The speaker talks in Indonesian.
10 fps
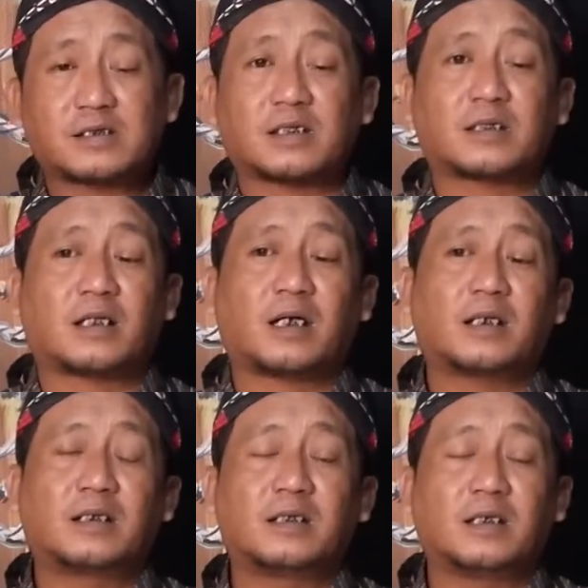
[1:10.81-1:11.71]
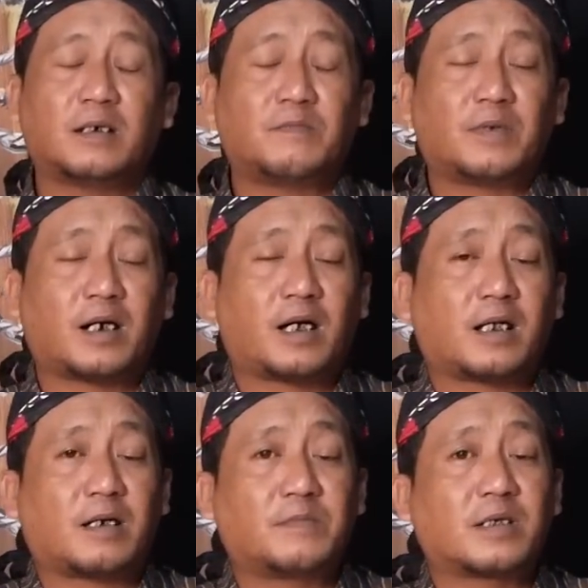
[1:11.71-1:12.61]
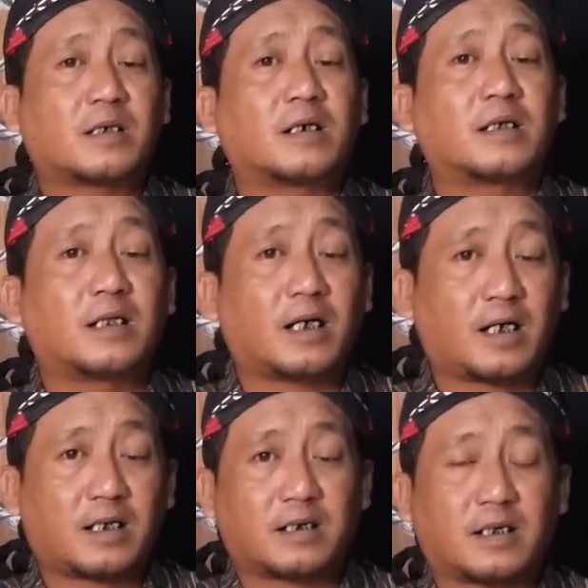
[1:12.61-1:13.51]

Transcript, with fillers: setelah dia mengalami kegilaan.